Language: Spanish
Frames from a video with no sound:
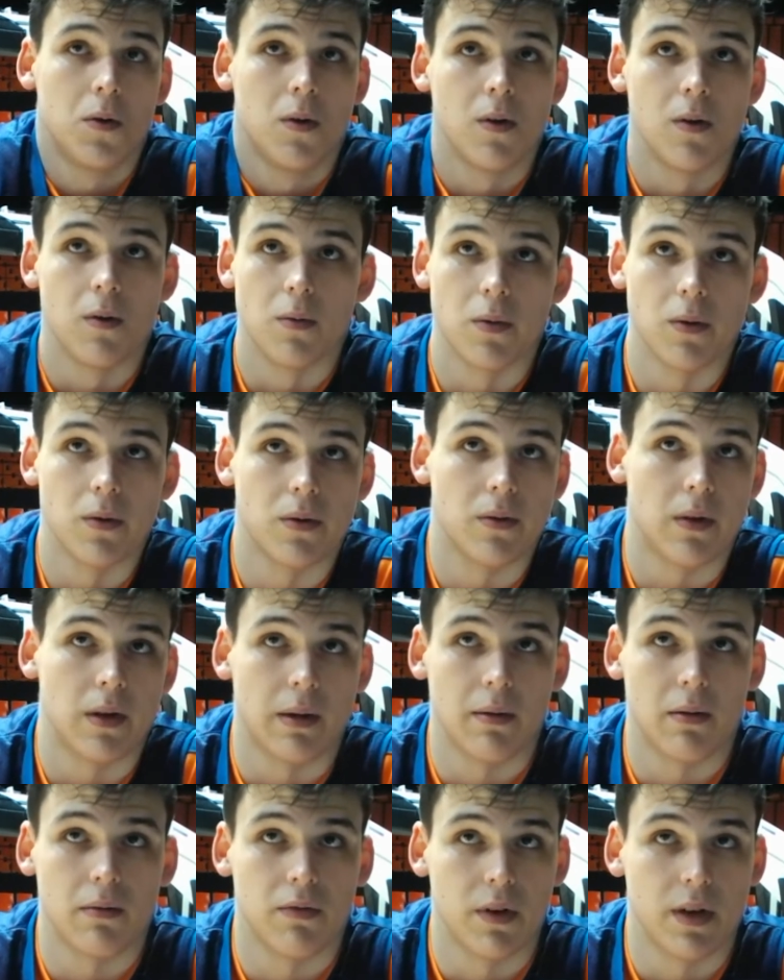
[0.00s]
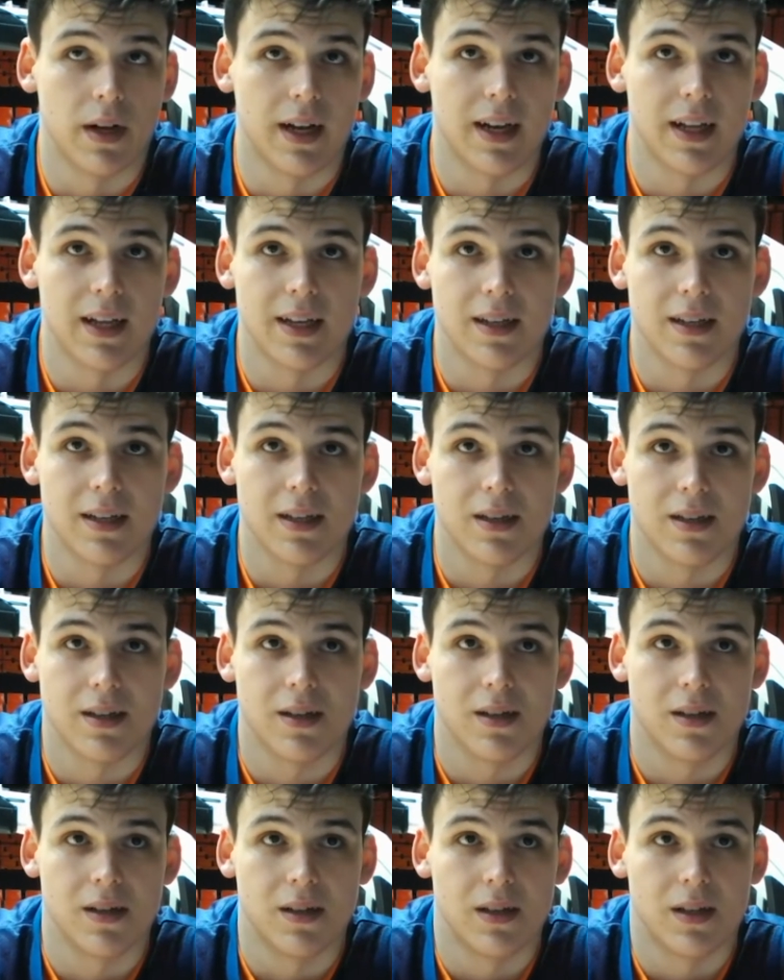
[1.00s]
Bueno, al final es,
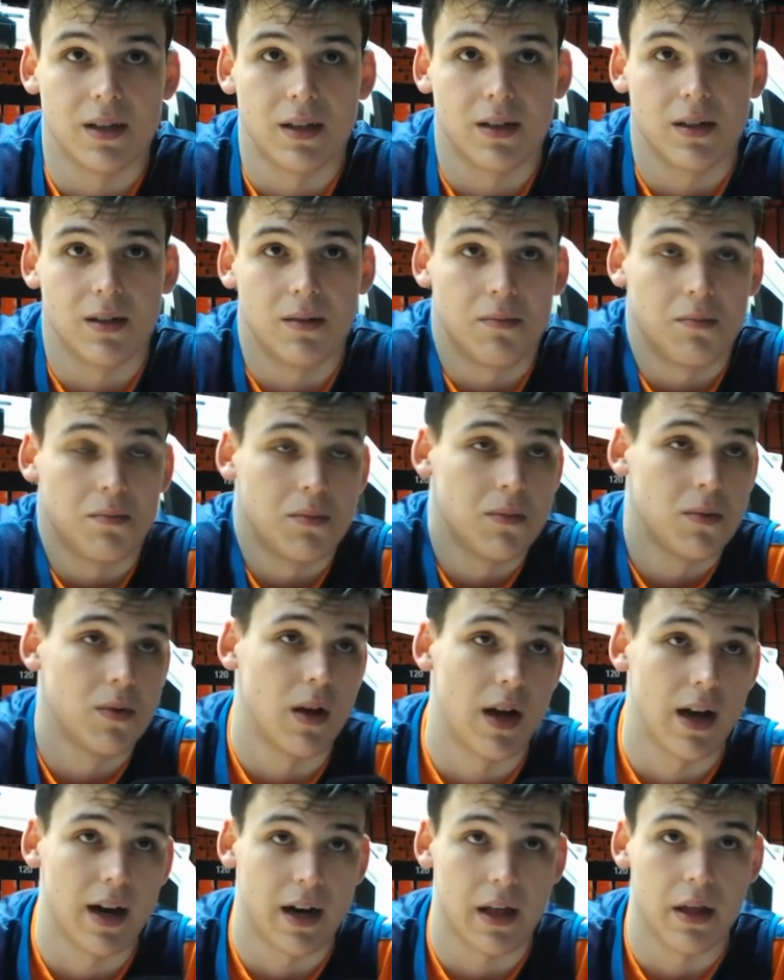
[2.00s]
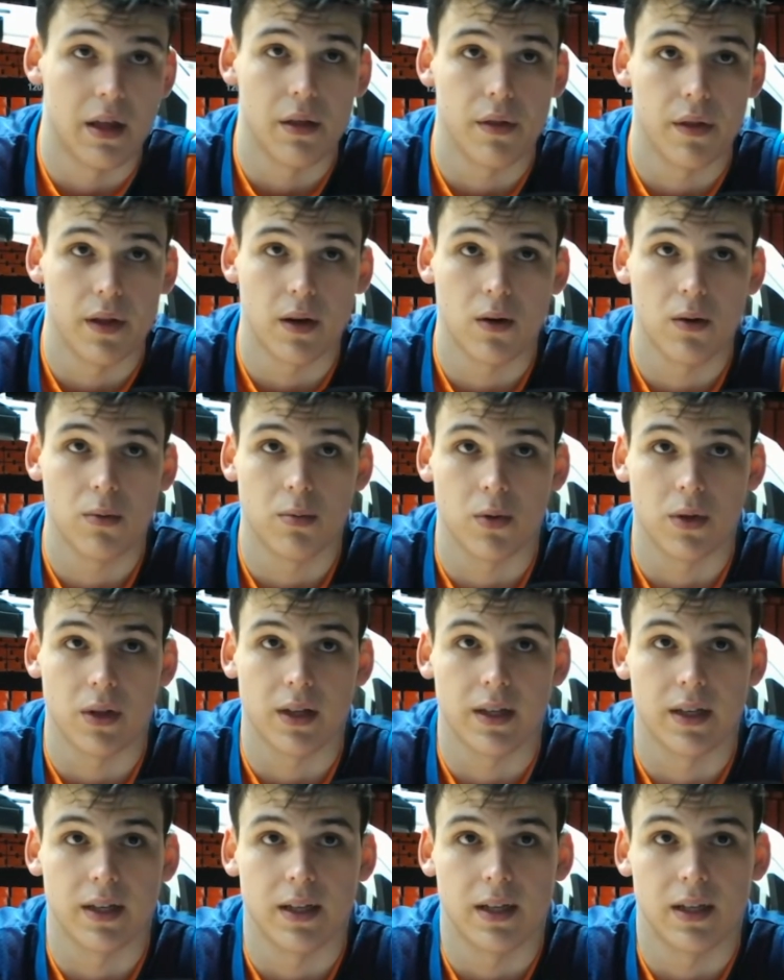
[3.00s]
es, agradecerlo
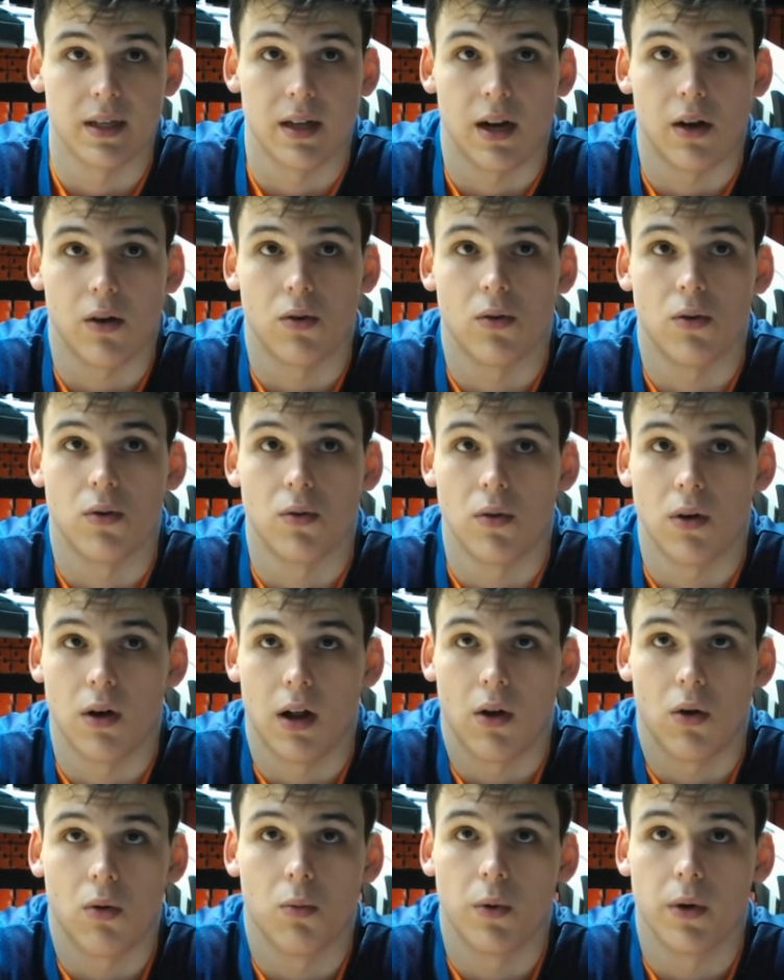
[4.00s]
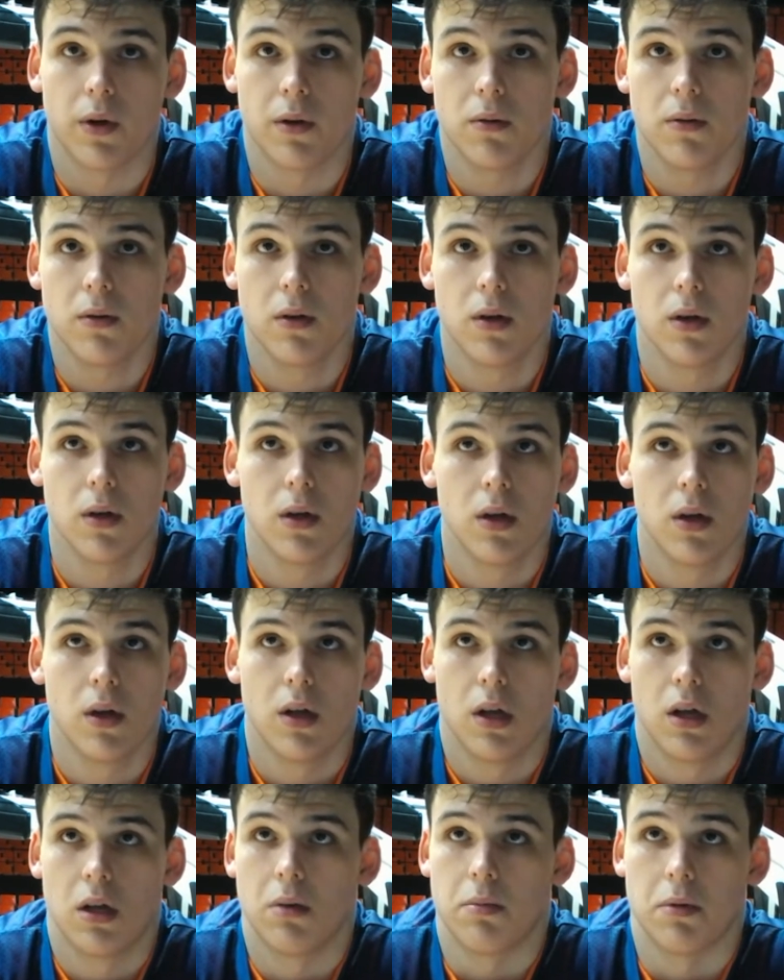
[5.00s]
porque es algo, algo bueno,
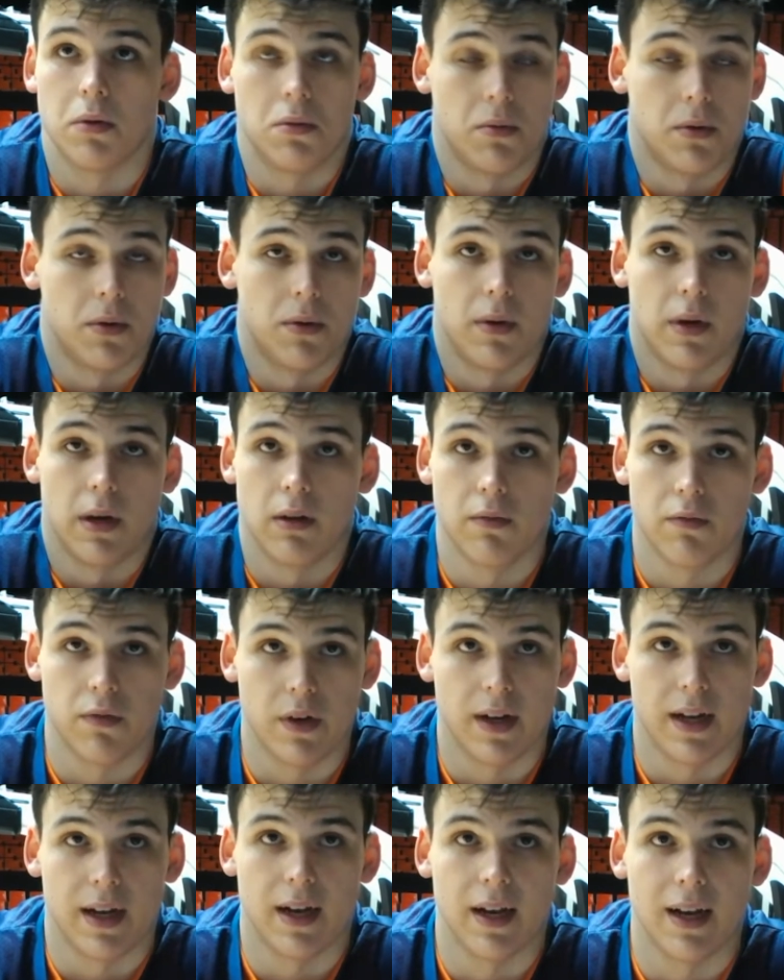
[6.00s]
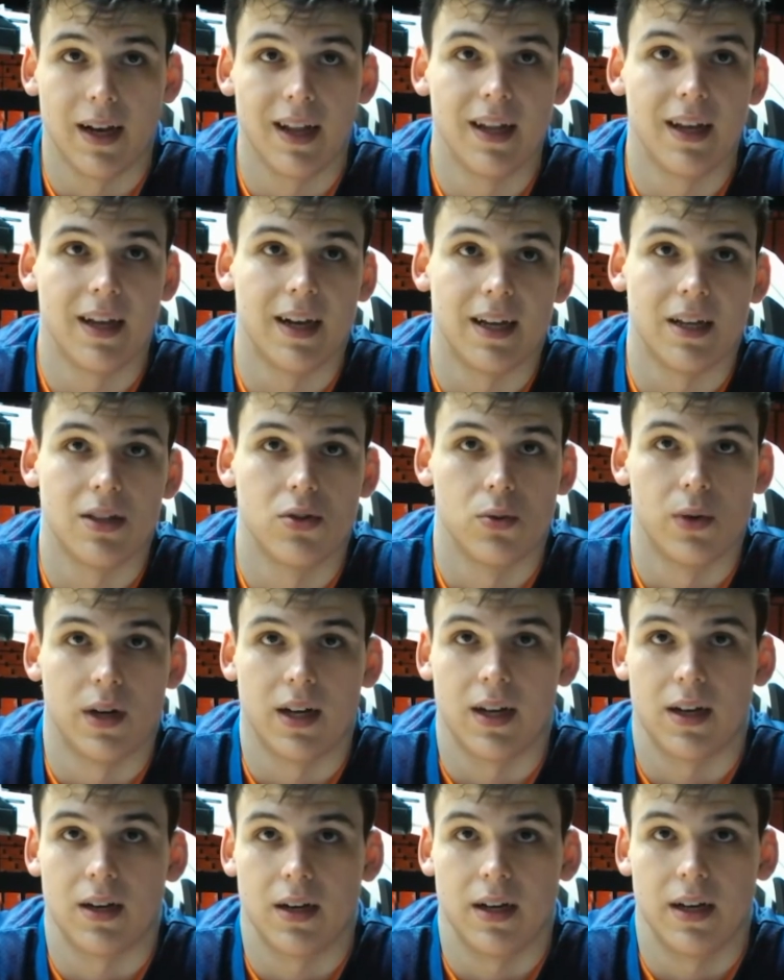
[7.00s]
pero bueno, al final él ha hecho una
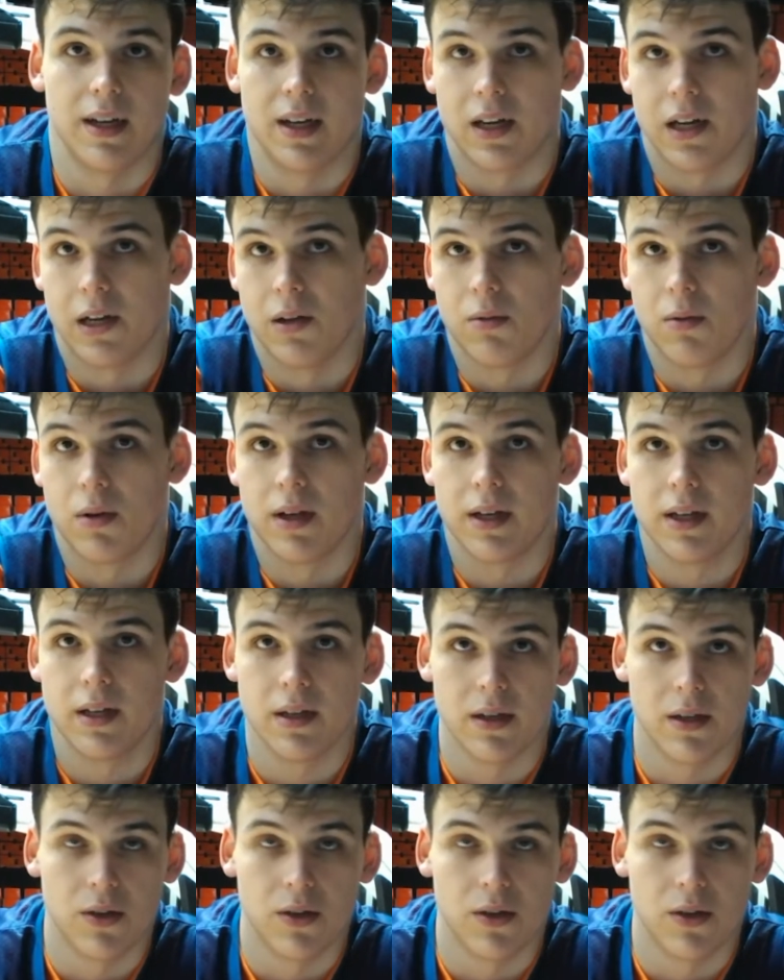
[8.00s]
carrera increíble.